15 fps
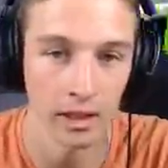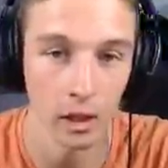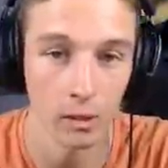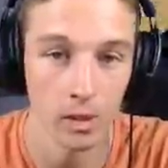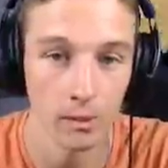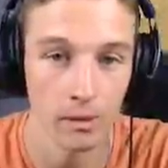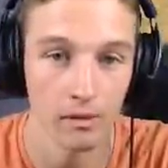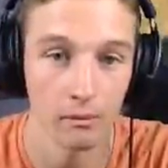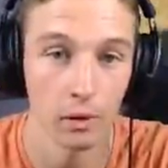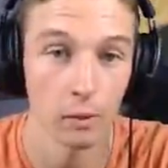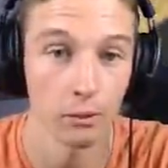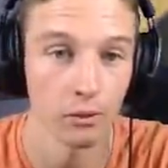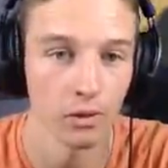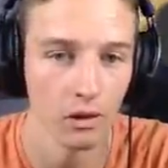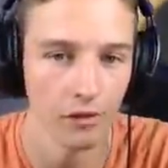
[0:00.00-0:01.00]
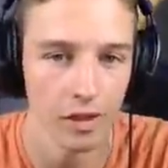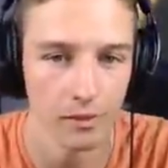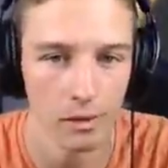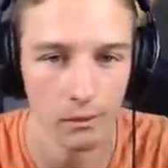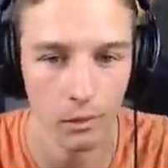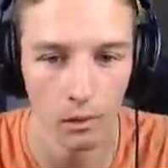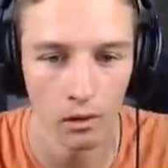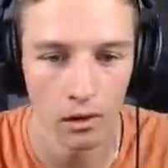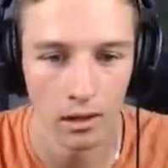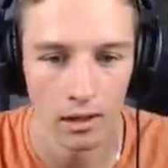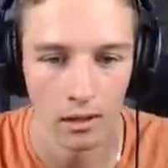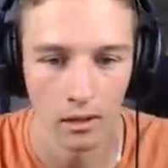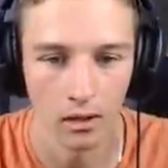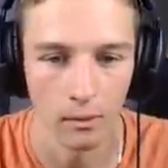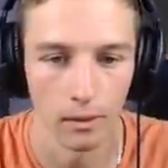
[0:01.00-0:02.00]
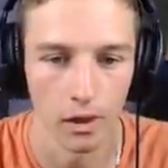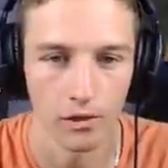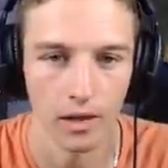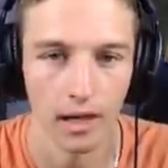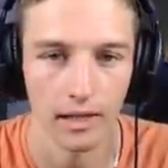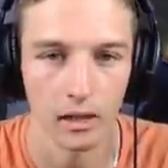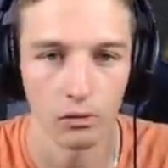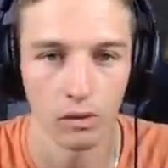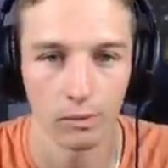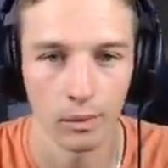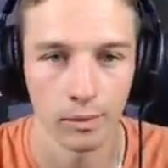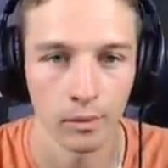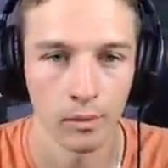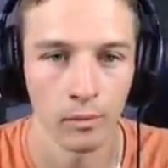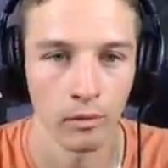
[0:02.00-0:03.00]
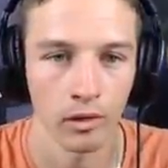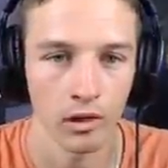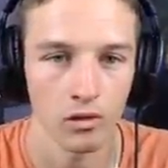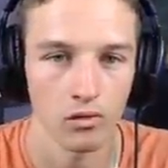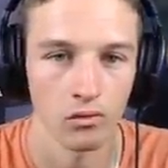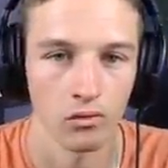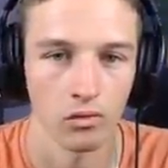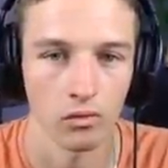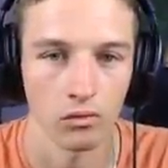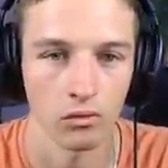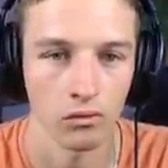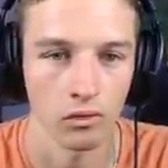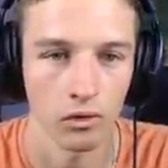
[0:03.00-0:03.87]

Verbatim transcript: Et comme j'ai pas filmé non plus de 30 000 plans, bah, euh, ben, je vais garder tous les plans pour mon montage, donc, donc